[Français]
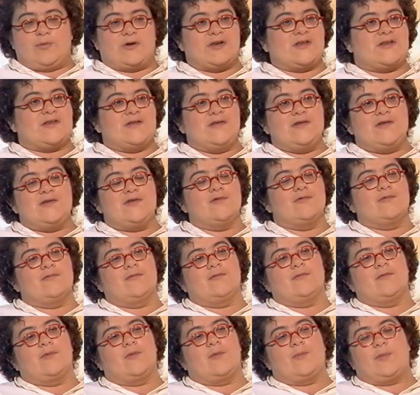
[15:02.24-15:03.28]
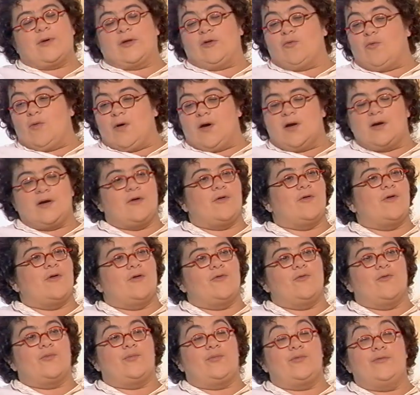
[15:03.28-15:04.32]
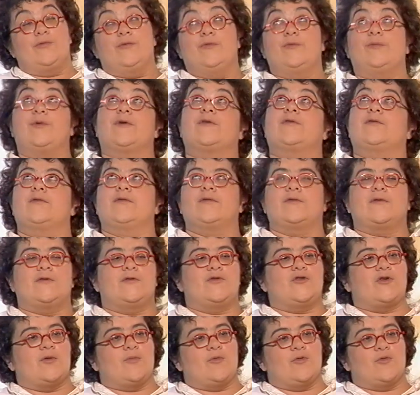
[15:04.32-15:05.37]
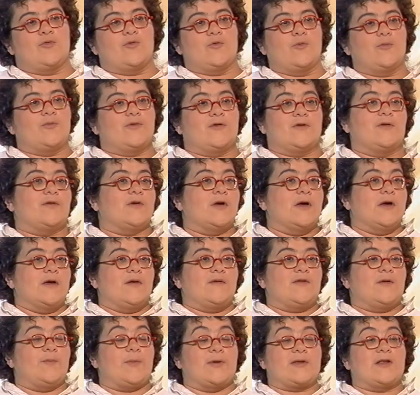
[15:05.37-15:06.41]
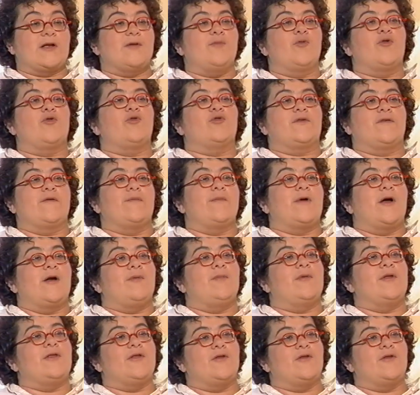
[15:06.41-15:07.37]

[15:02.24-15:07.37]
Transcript: précision, euh, pas droit à l'erreur non plus, parce que si jamais on tombe, c'est pas tellement qu'on se fait mal